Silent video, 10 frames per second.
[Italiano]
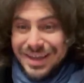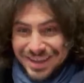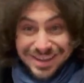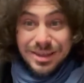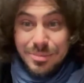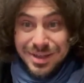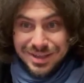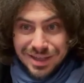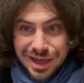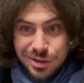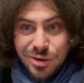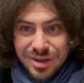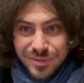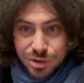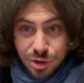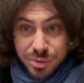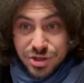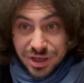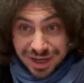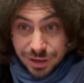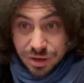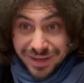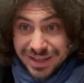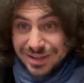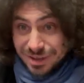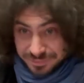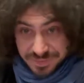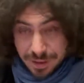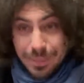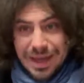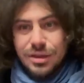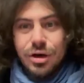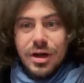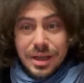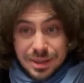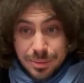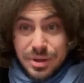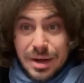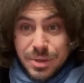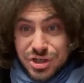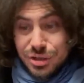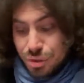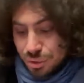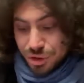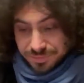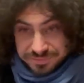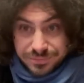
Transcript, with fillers: Il team italiano che inventò il PC, Aloivetti, che bello, la programma 101.